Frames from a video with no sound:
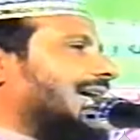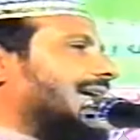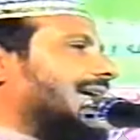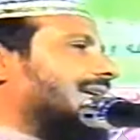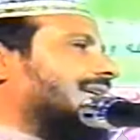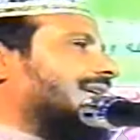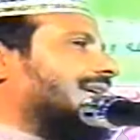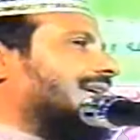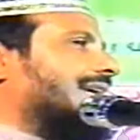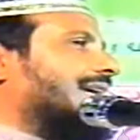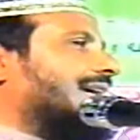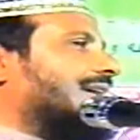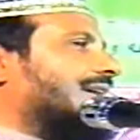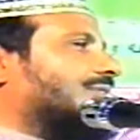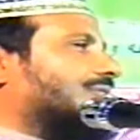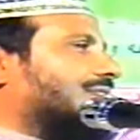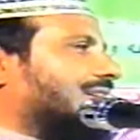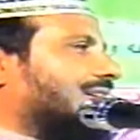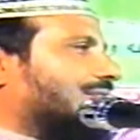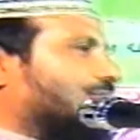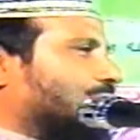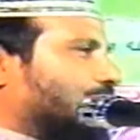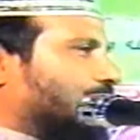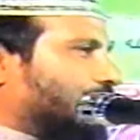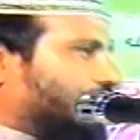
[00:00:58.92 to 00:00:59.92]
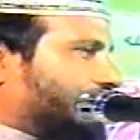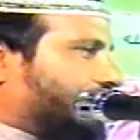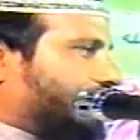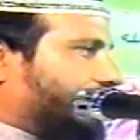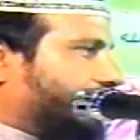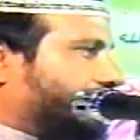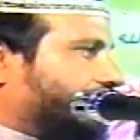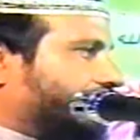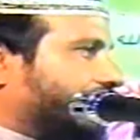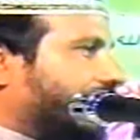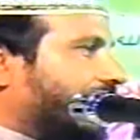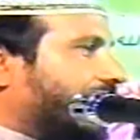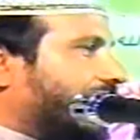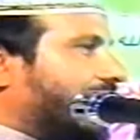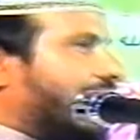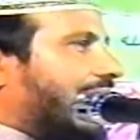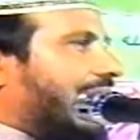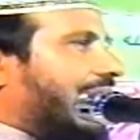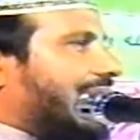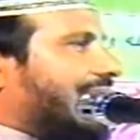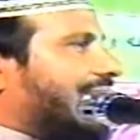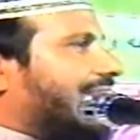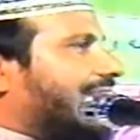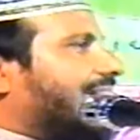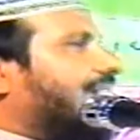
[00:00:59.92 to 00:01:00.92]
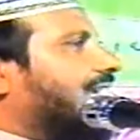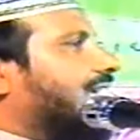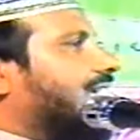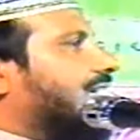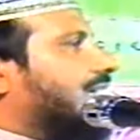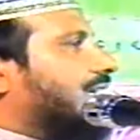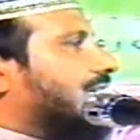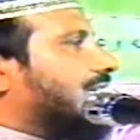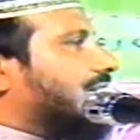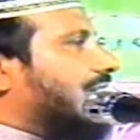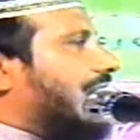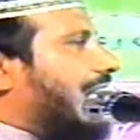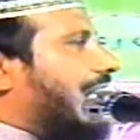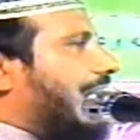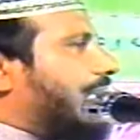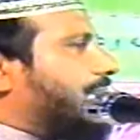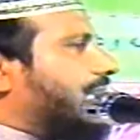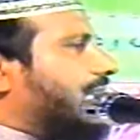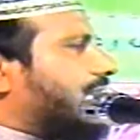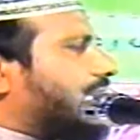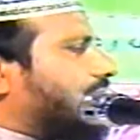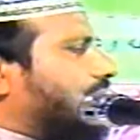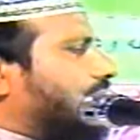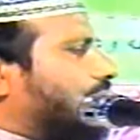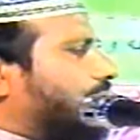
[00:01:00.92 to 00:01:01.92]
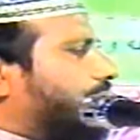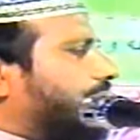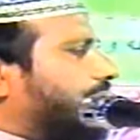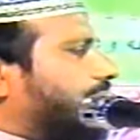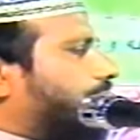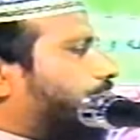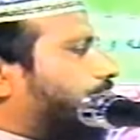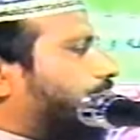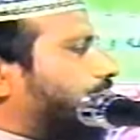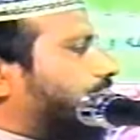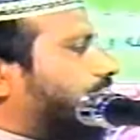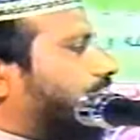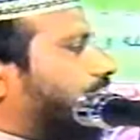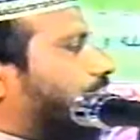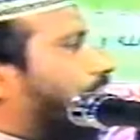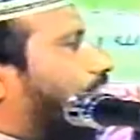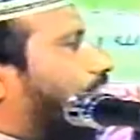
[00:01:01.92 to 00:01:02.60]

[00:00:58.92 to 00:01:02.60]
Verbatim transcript: এই ওদের দরুদ আরে আমার নবীর প্রতি